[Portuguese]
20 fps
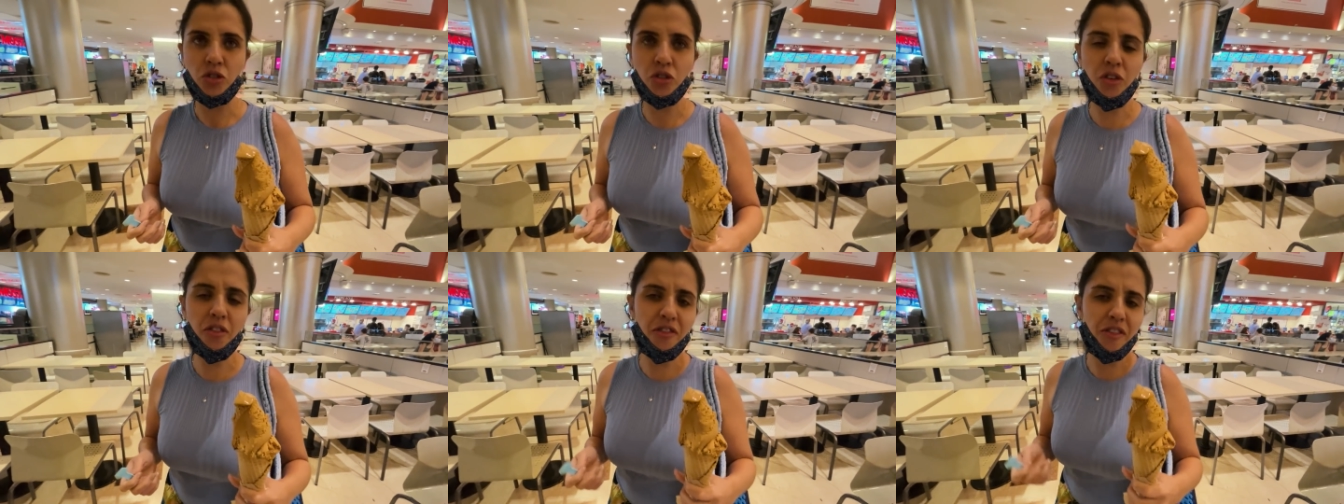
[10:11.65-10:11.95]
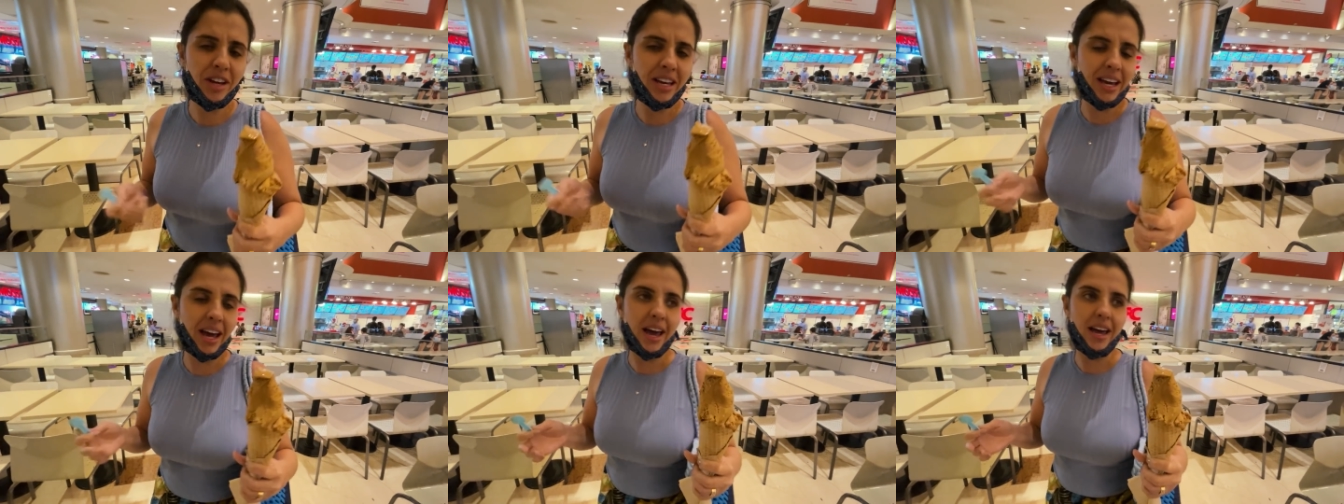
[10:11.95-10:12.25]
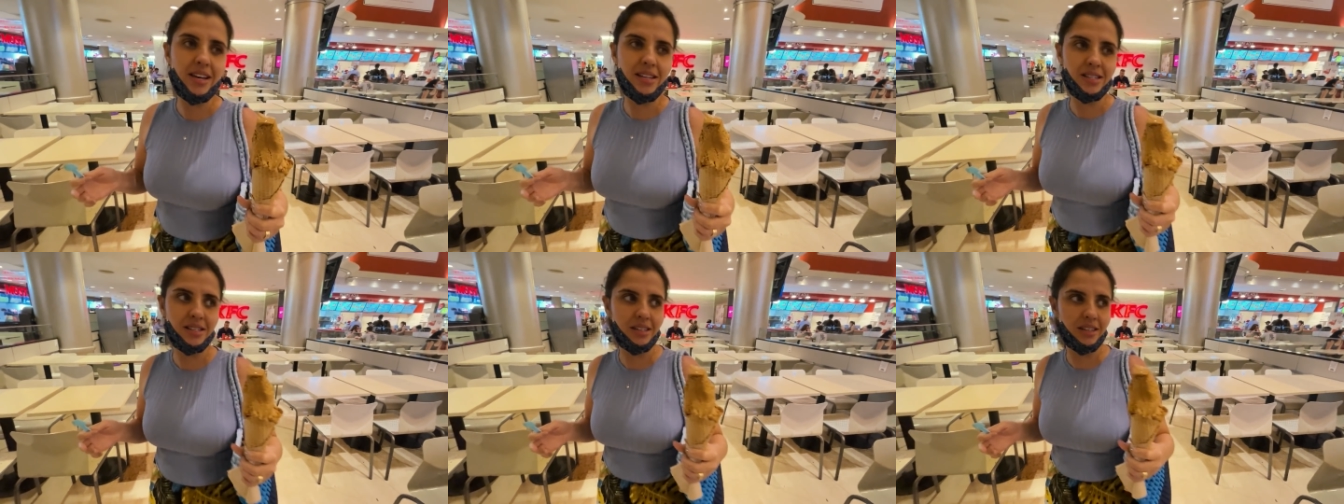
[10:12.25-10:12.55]
Não
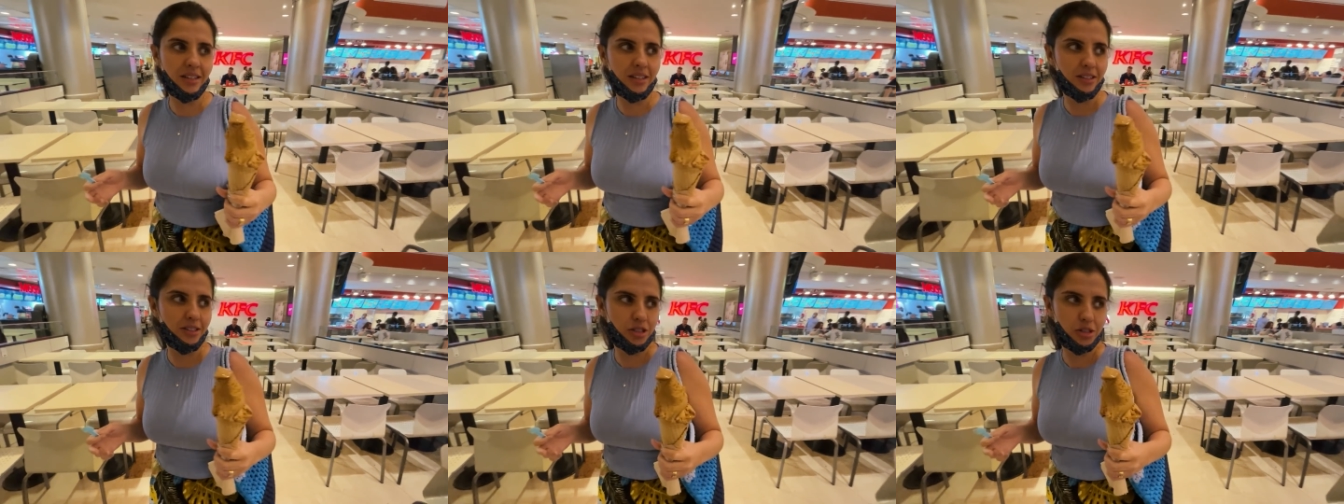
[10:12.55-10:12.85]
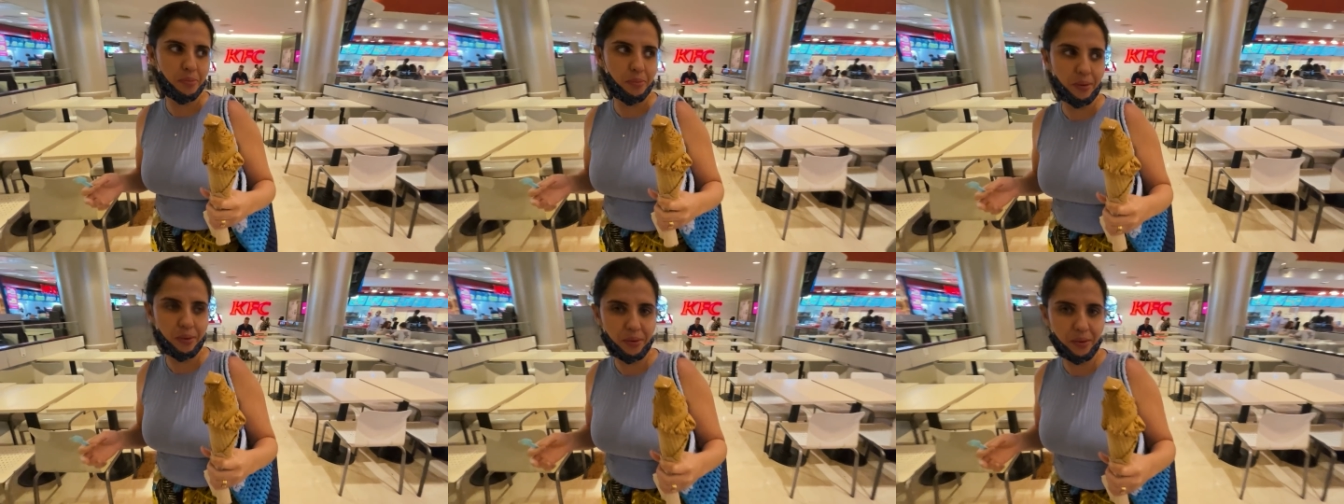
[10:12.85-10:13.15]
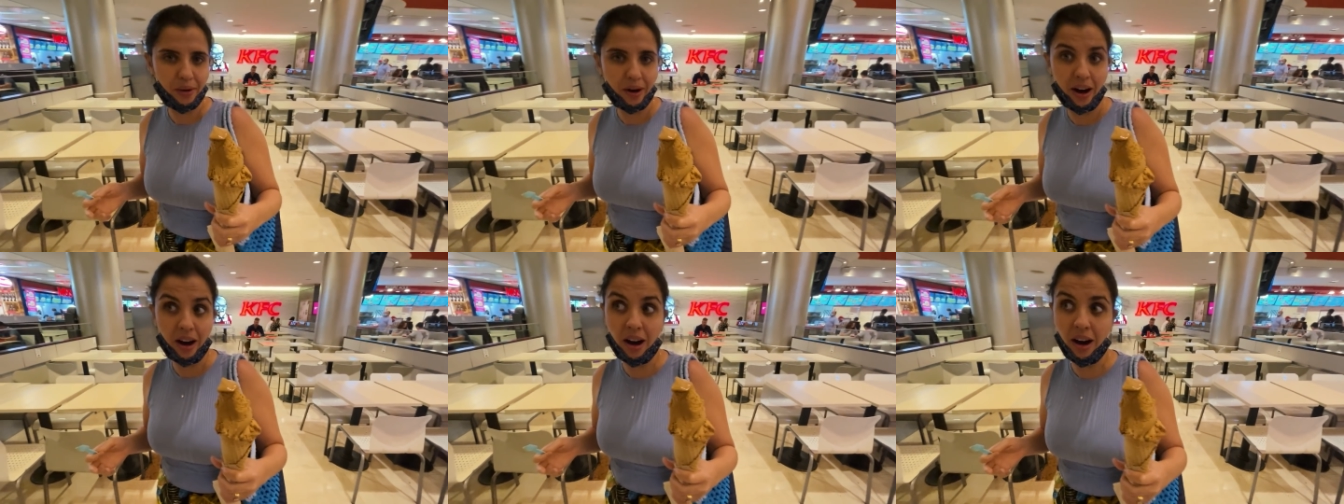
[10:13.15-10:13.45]
fiquei assim, tipo,
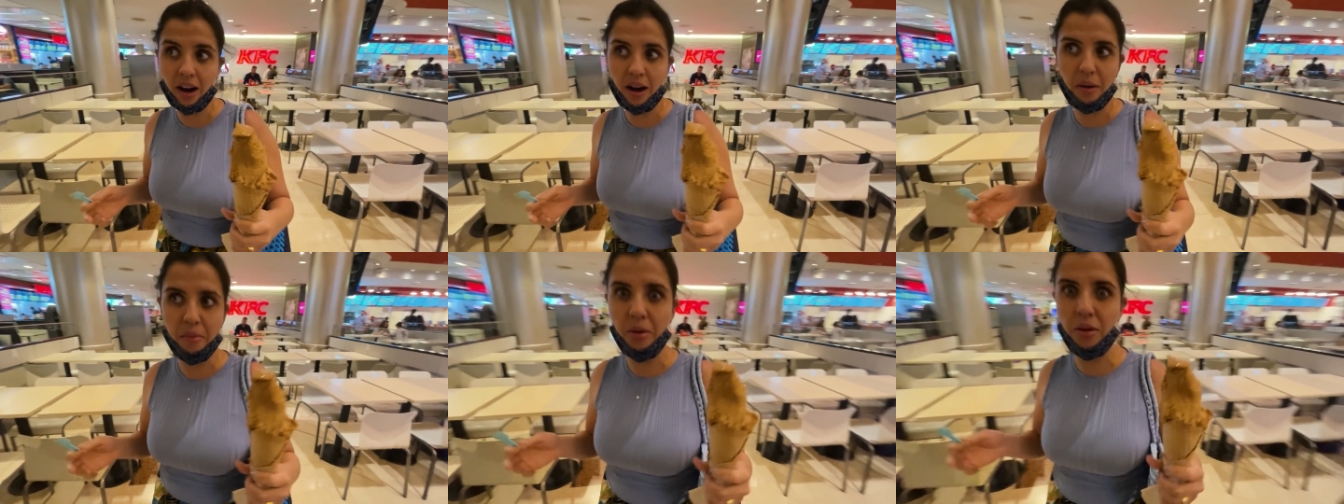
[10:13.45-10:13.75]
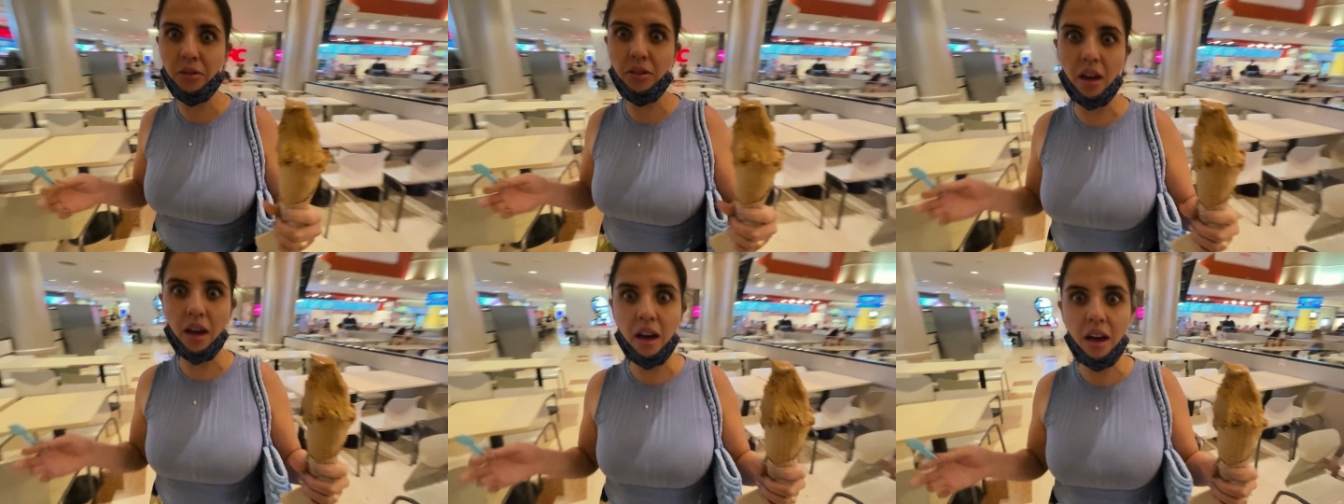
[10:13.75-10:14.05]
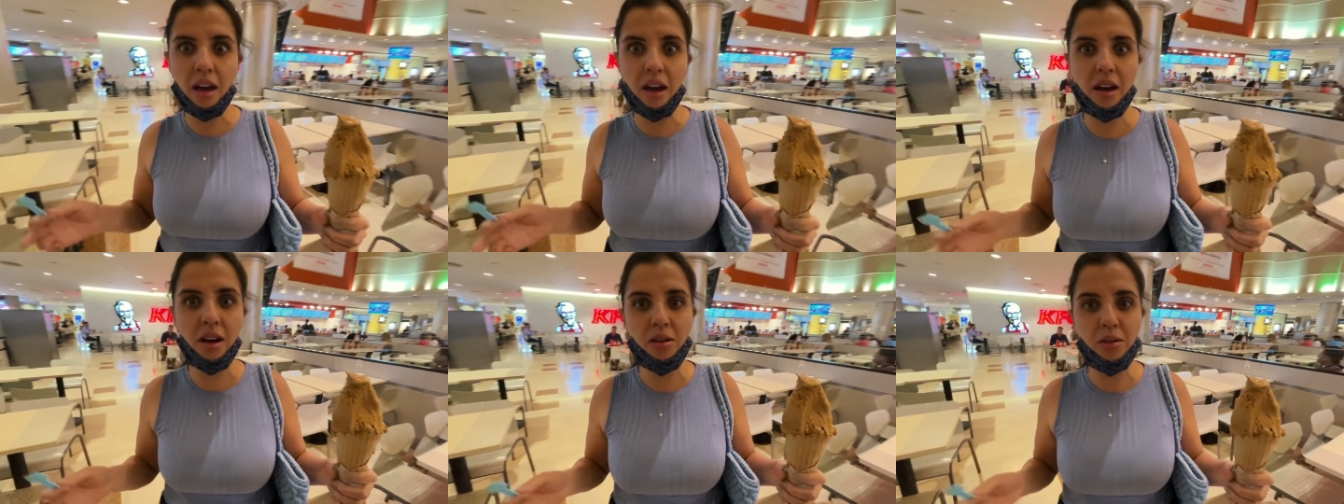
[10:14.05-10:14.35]
ah, meu
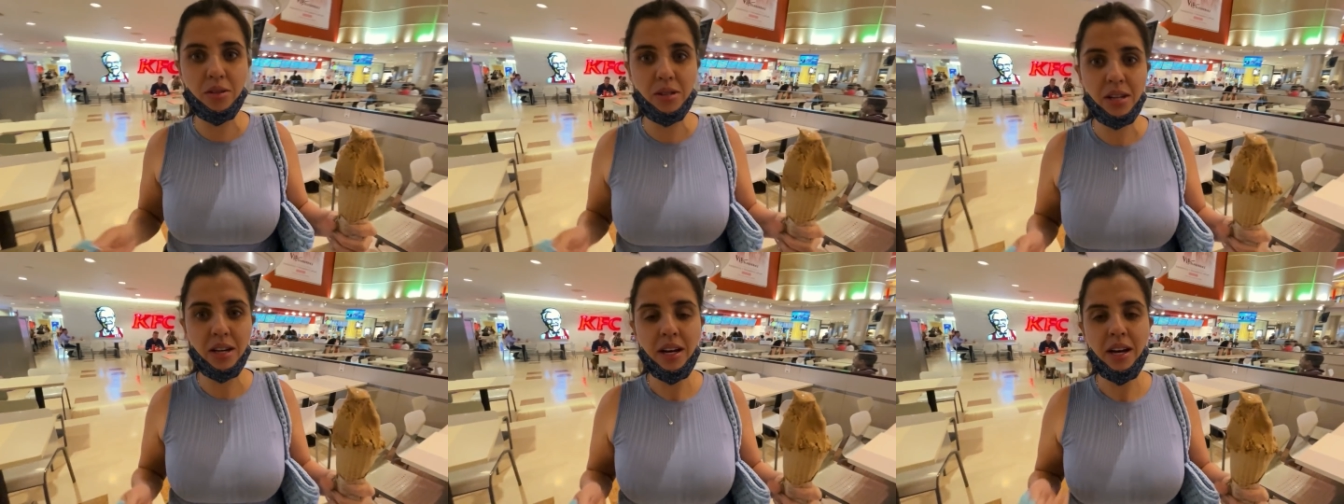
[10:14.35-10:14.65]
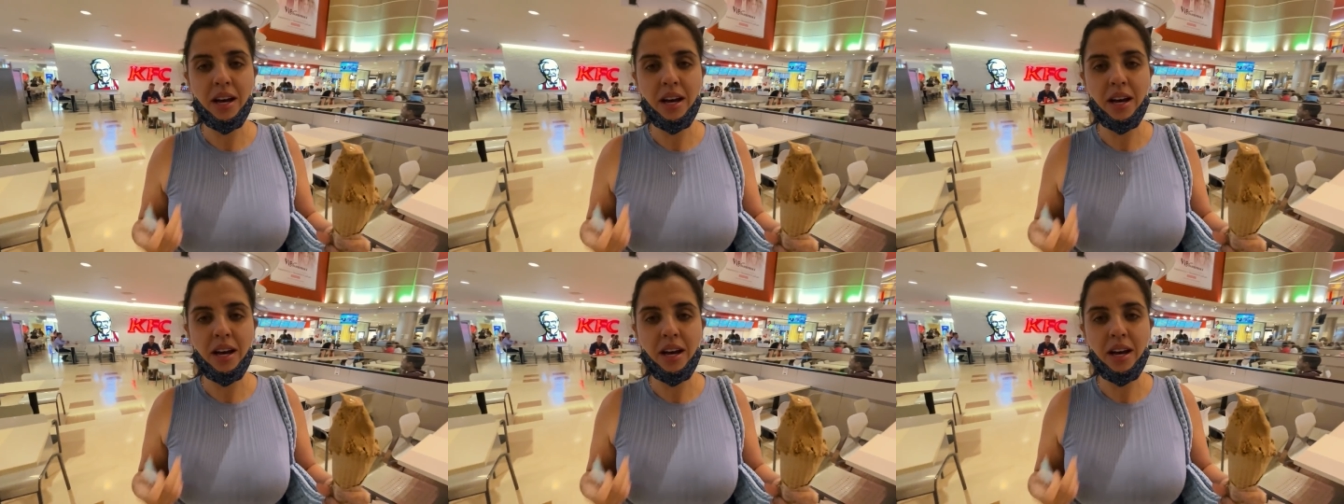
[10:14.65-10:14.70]
Deus.